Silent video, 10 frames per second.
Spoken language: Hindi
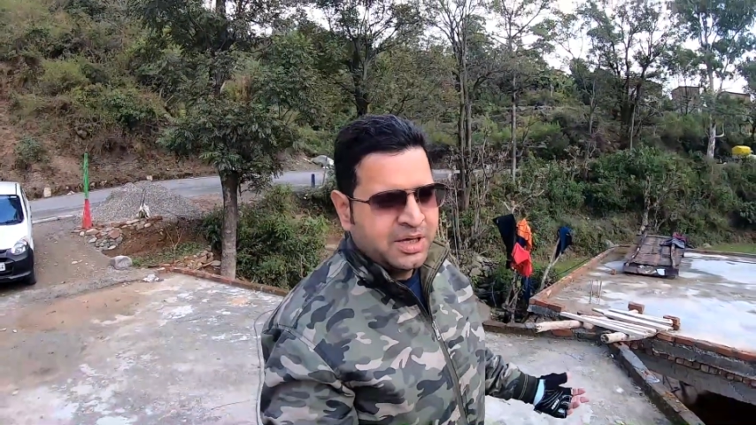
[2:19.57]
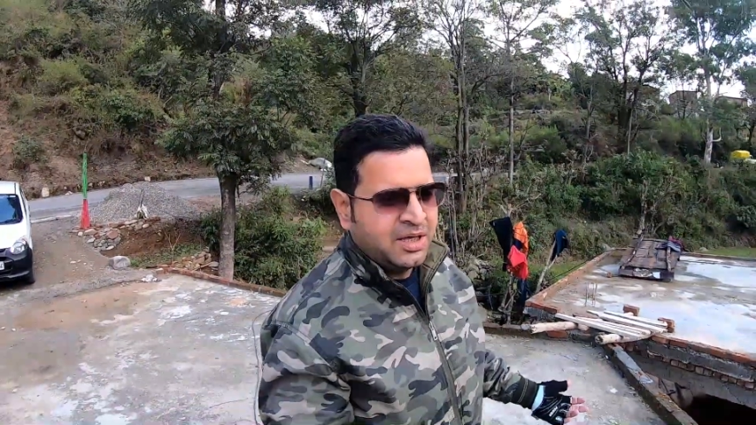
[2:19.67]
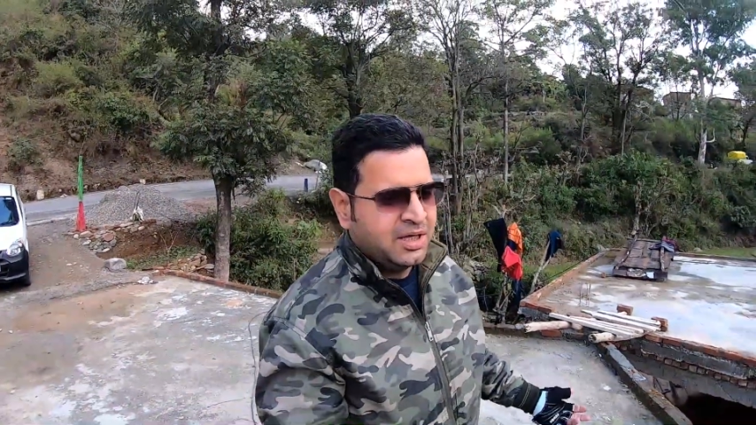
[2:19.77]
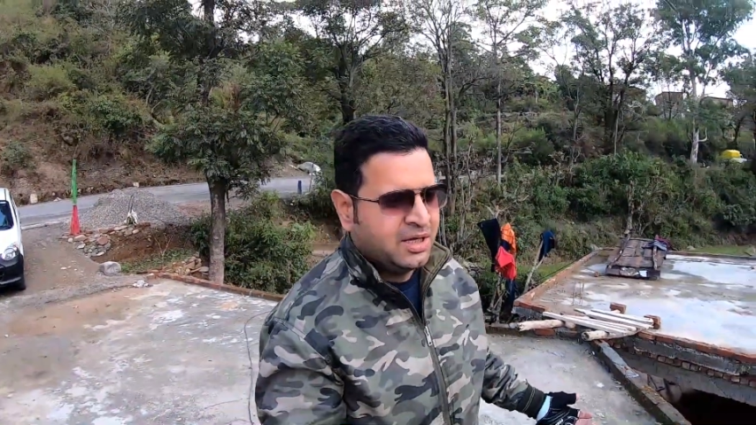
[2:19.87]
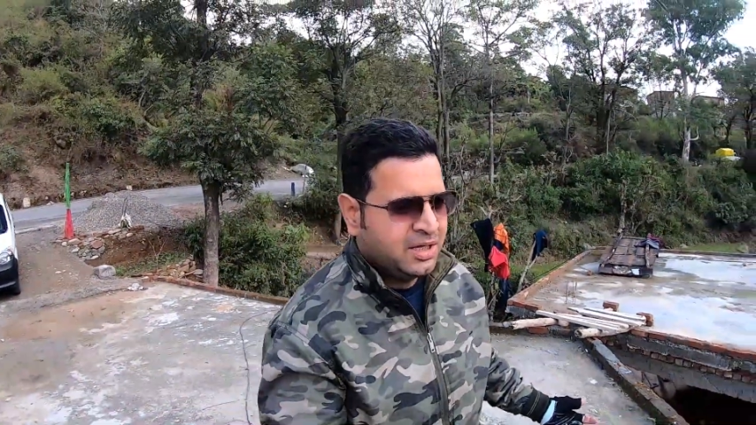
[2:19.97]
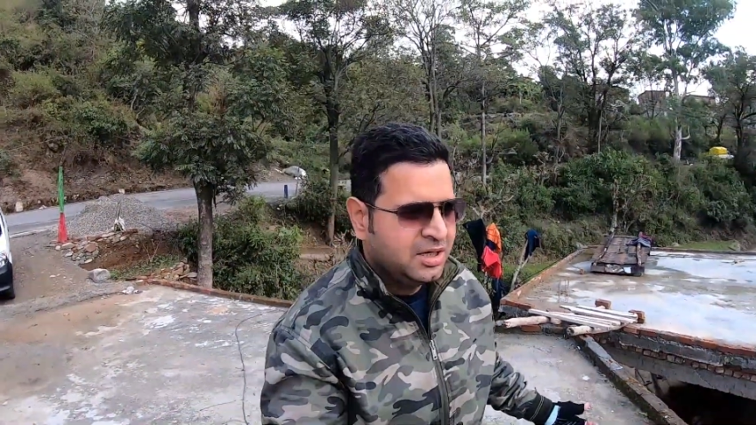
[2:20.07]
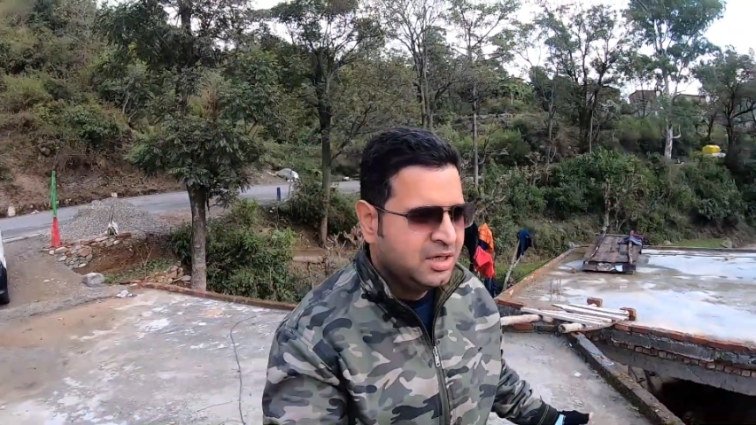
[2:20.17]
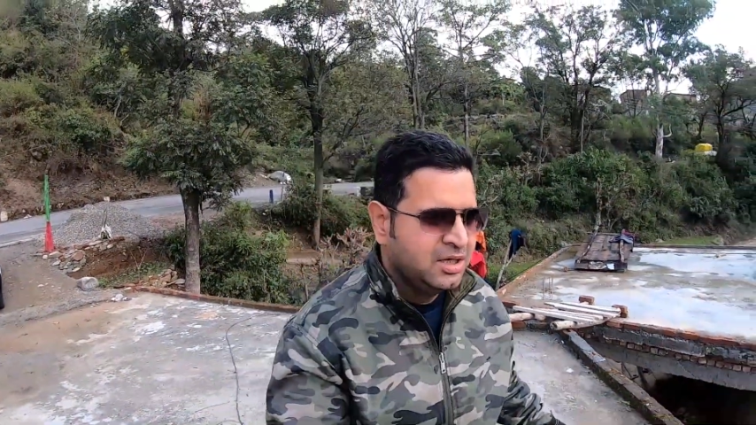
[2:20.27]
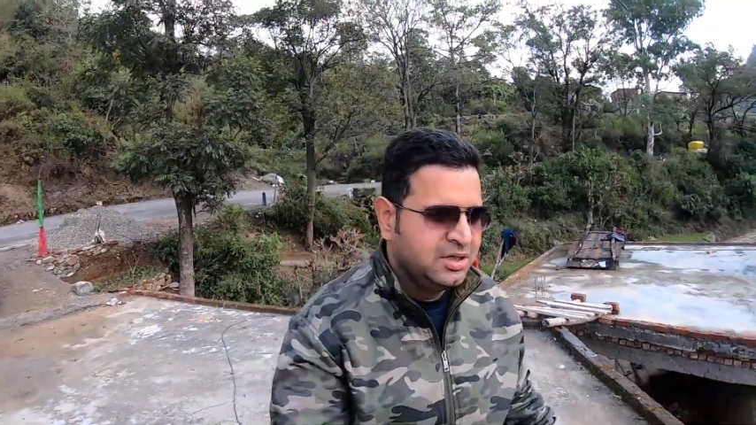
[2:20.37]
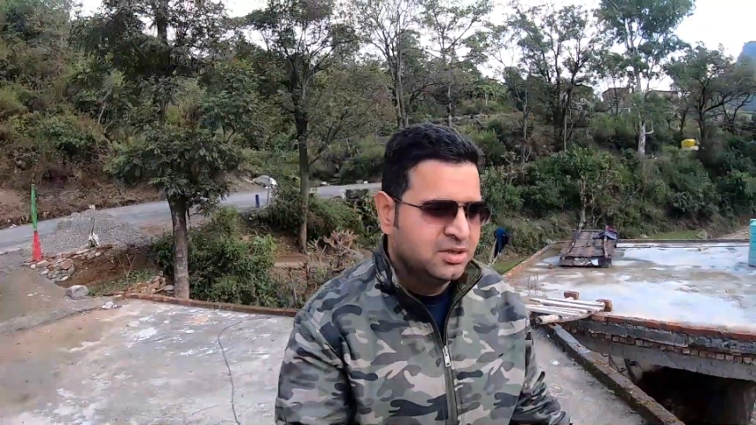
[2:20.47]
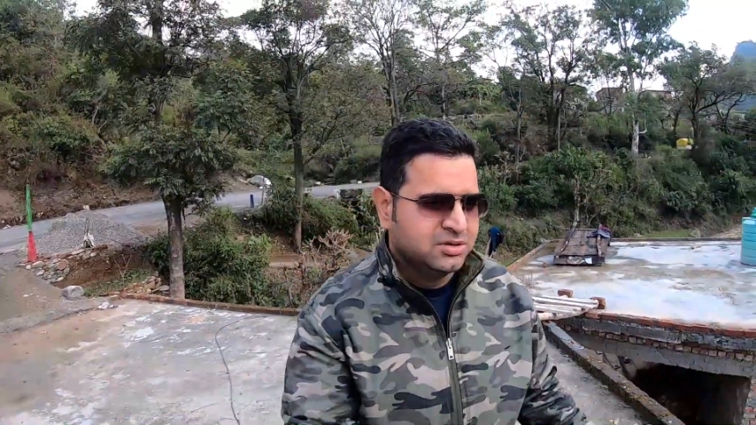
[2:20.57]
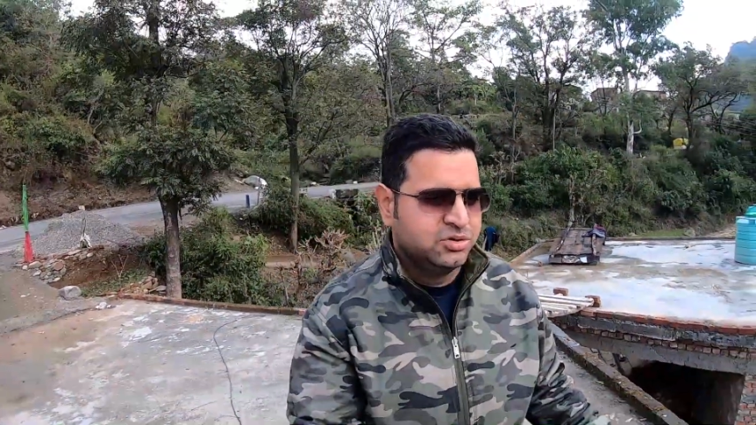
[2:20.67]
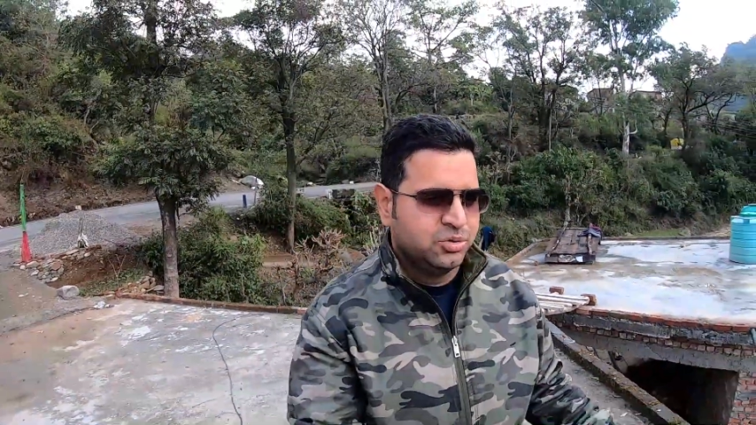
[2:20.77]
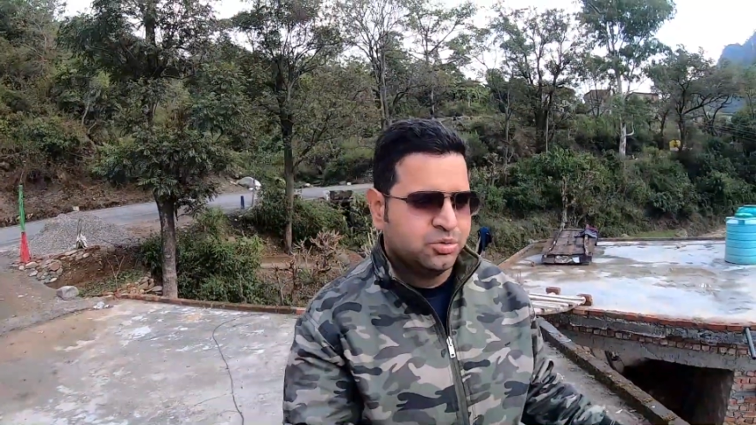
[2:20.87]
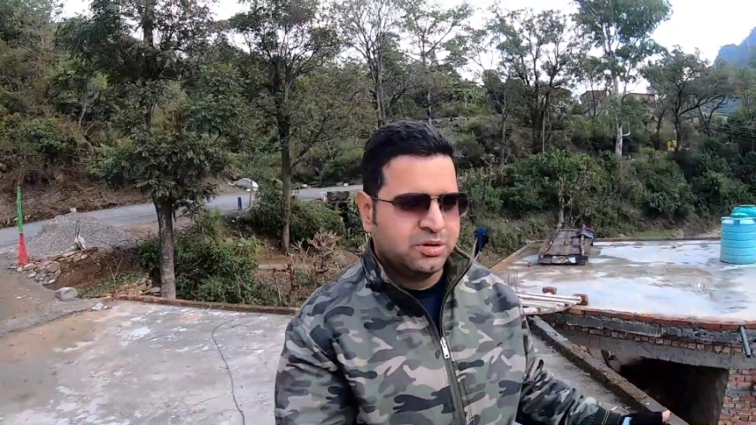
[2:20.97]
में
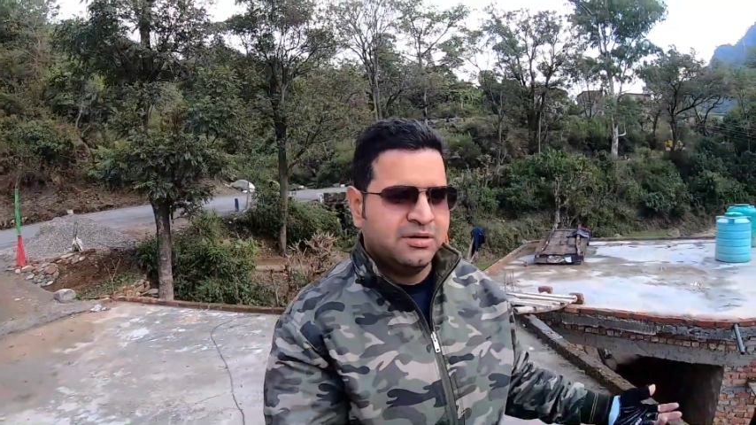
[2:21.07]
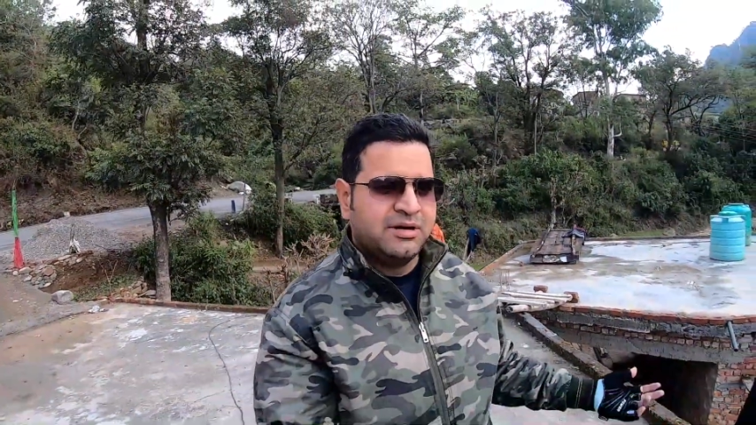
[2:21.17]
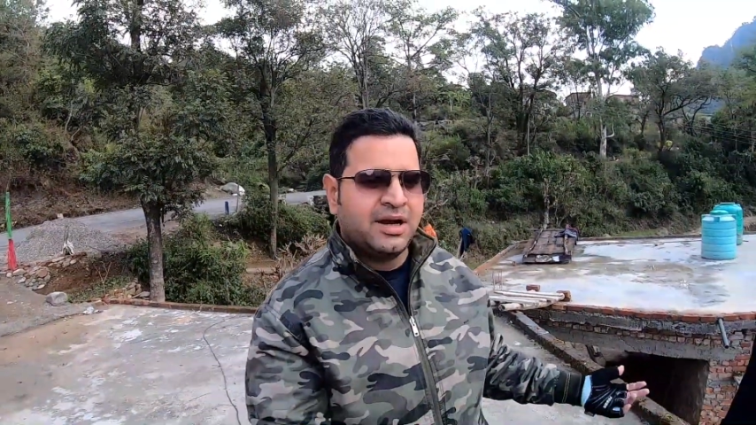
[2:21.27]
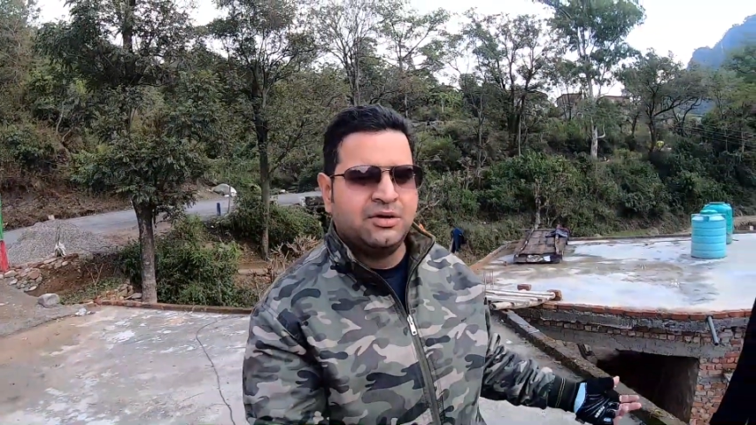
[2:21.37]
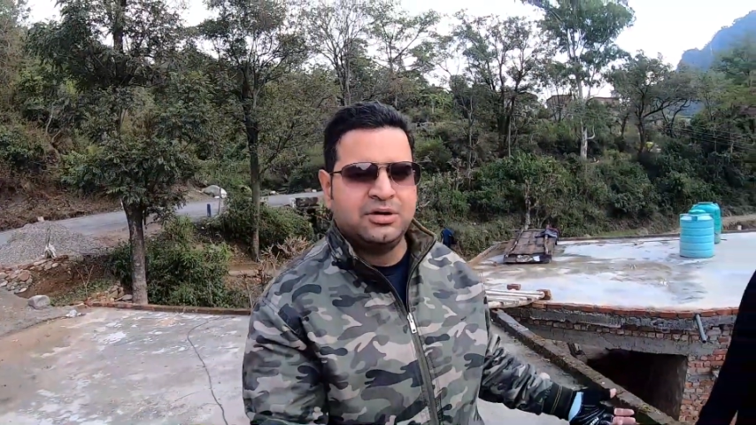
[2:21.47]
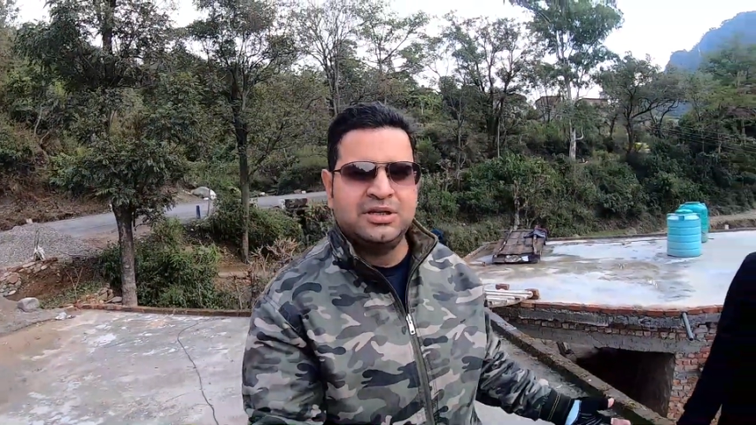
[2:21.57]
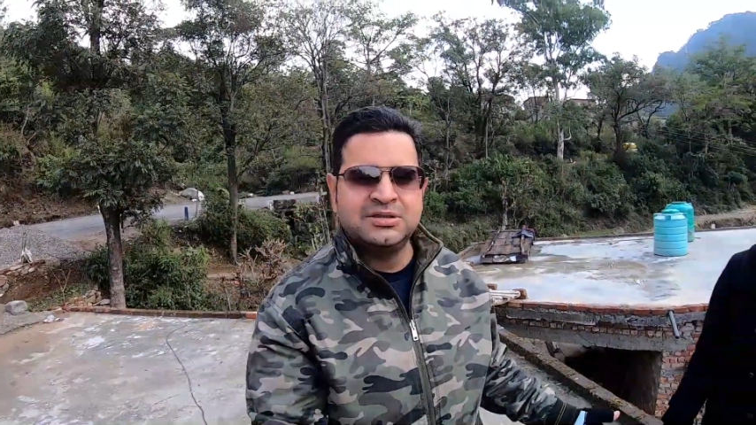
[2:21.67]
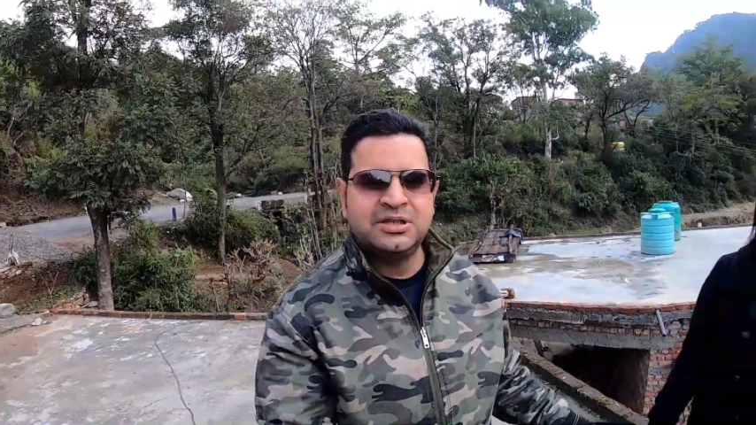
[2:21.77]
जो कुत्ते वगैरह होते हैं